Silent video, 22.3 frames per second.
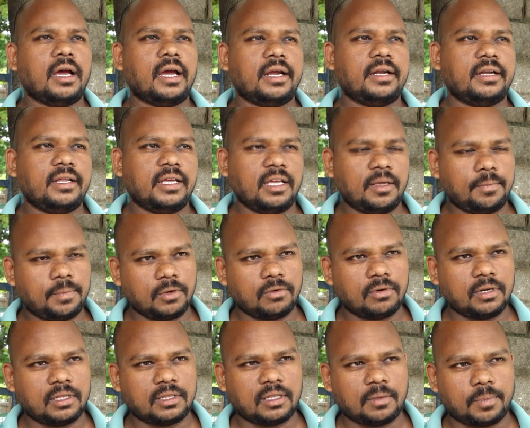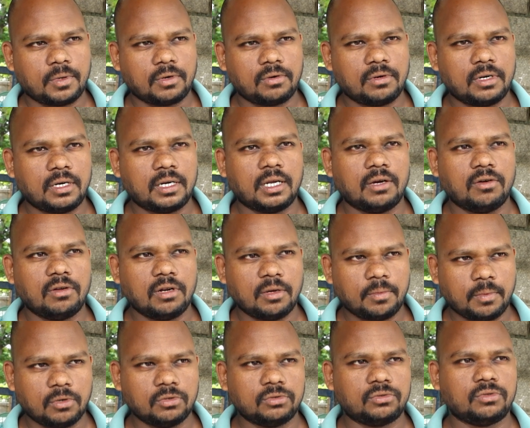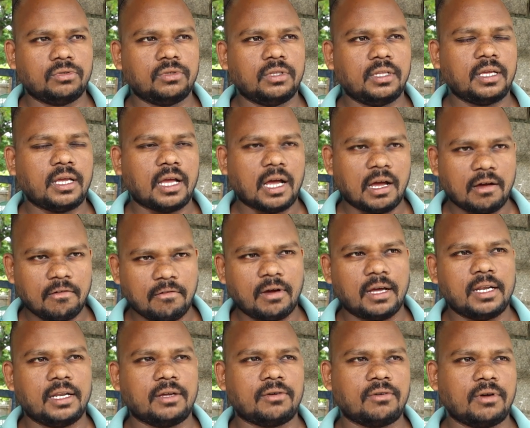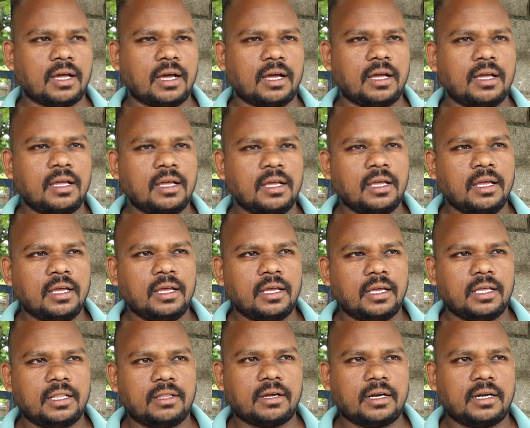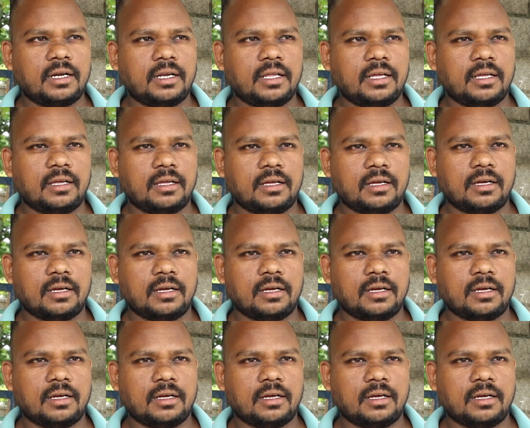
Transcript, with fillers: అండ్ ఏపీ కూడా తప్పకుండా డెవలప్ అవుతుంది అవ్వాలి కూడా ఎందుకంటే